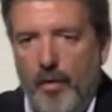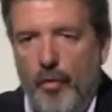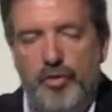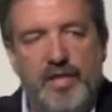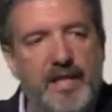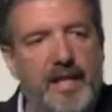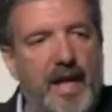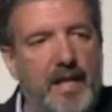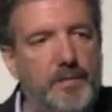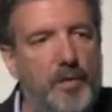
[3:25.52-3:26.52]
Un
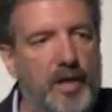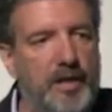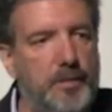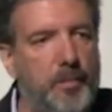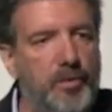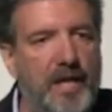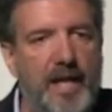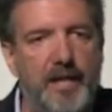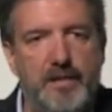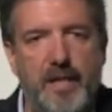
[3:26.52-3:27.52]
sindicalismo que disputa
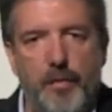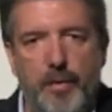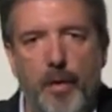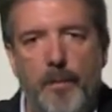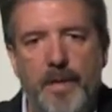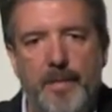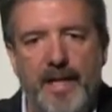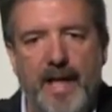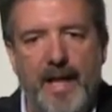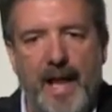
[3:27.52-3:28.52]
la distribución
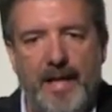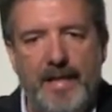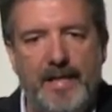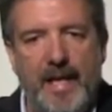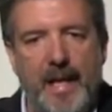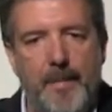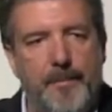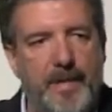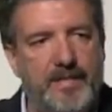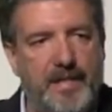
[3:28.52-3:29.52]
primaria de la renta en la
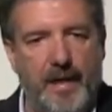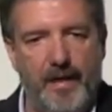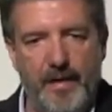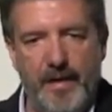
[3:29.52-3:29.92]
empresa,